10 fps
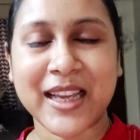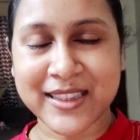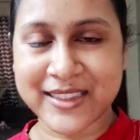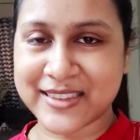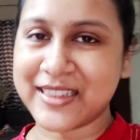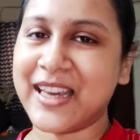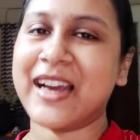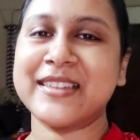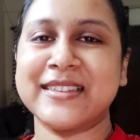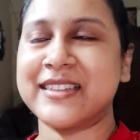দাদা অ্যাকচুয়ালি
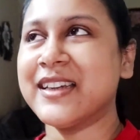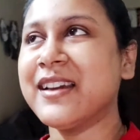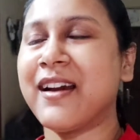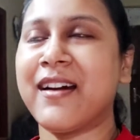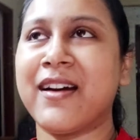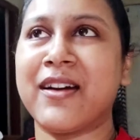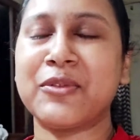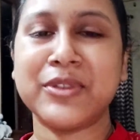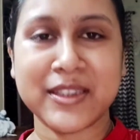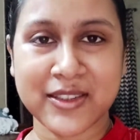আসছে
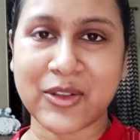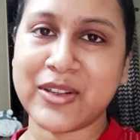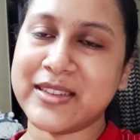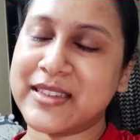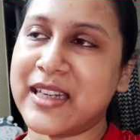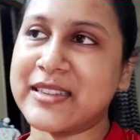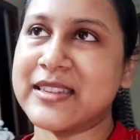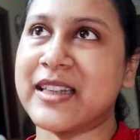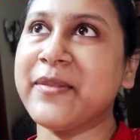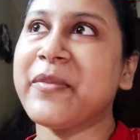উনিশে অগস্ট
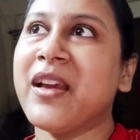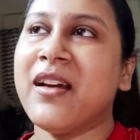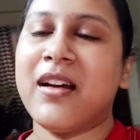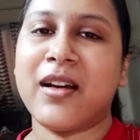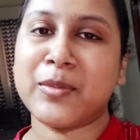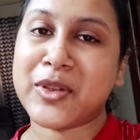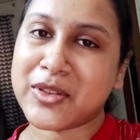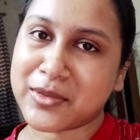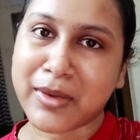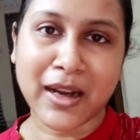আসছে
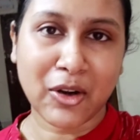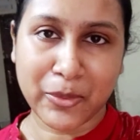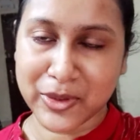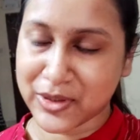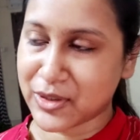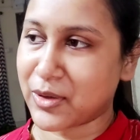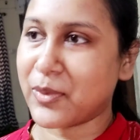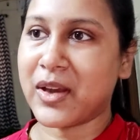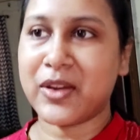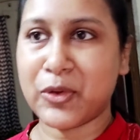বিকজ মার অপারেশন
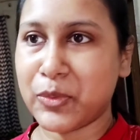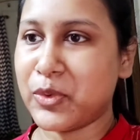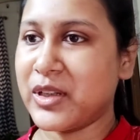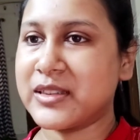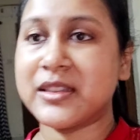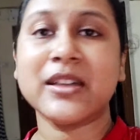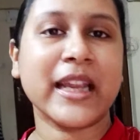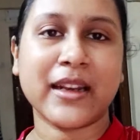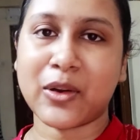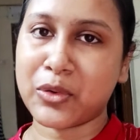হবে আগেও বলেছি
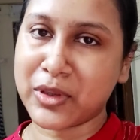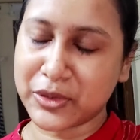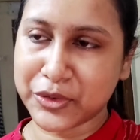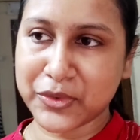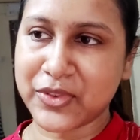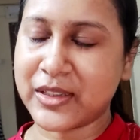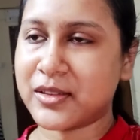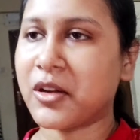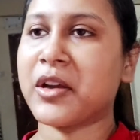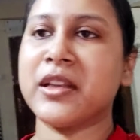ডেট এখনও কিছুই ফিক্স
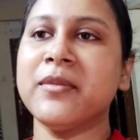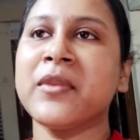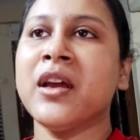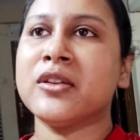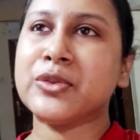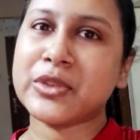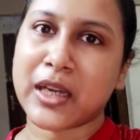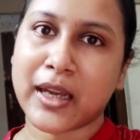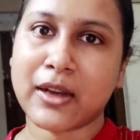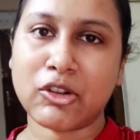হয়নি দু
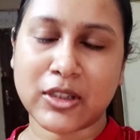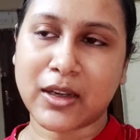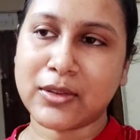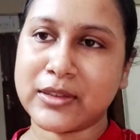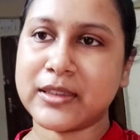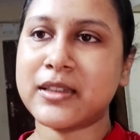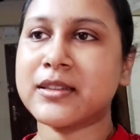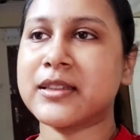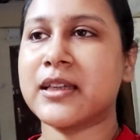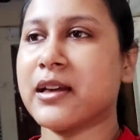জায়গায় কথা হয়েছে
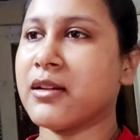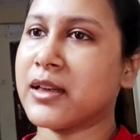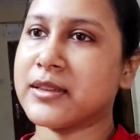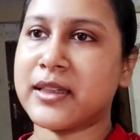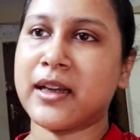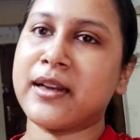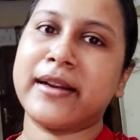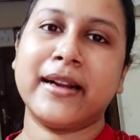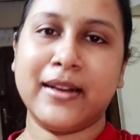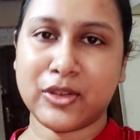সেইখানে যেখানে
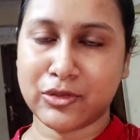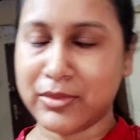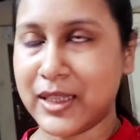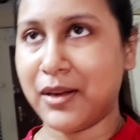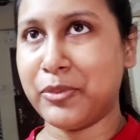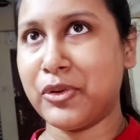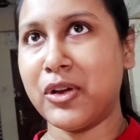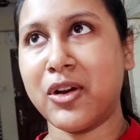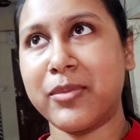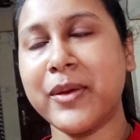রেটটা সুবিধার মনে
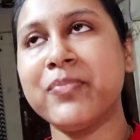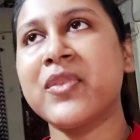হবে